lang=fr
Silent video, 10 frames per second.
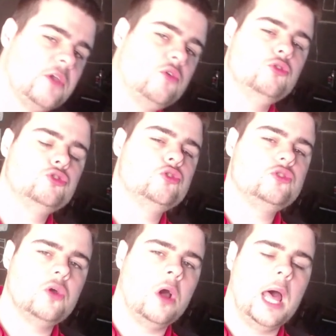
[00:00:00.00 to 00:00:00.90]
que le jeu
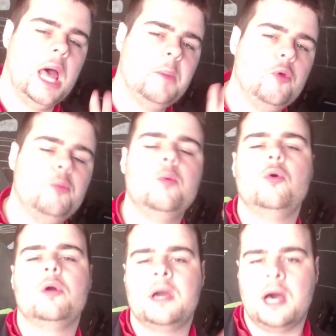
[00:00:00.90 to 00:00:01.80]
sera un peu plus
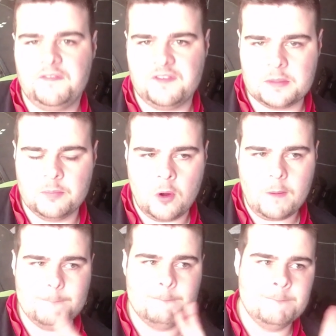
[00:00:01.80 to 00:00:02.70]
beau graphiquement
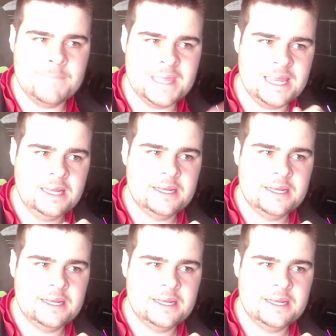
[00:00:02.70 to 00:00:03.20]
mais